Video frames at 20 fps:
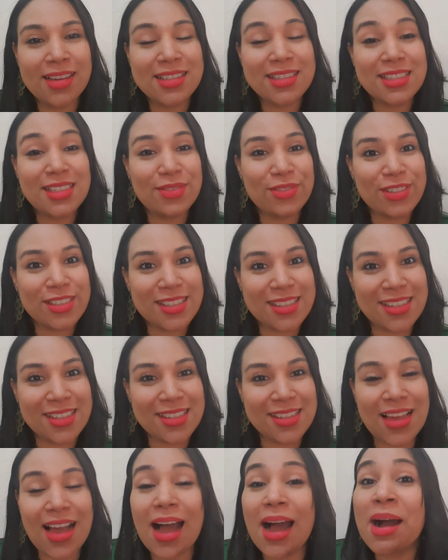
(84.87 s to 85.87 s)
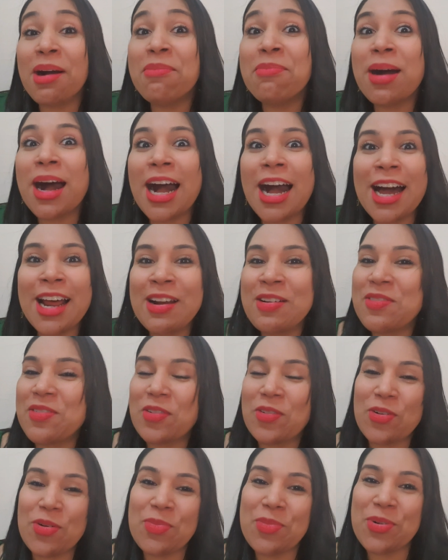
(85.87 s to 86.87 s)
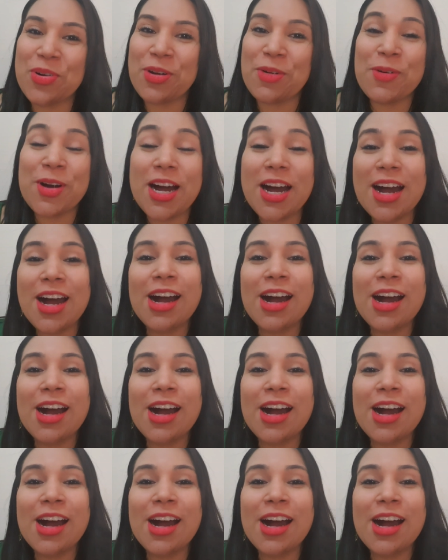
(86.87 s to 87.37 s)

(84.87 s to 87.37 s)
se vocês amaram como eu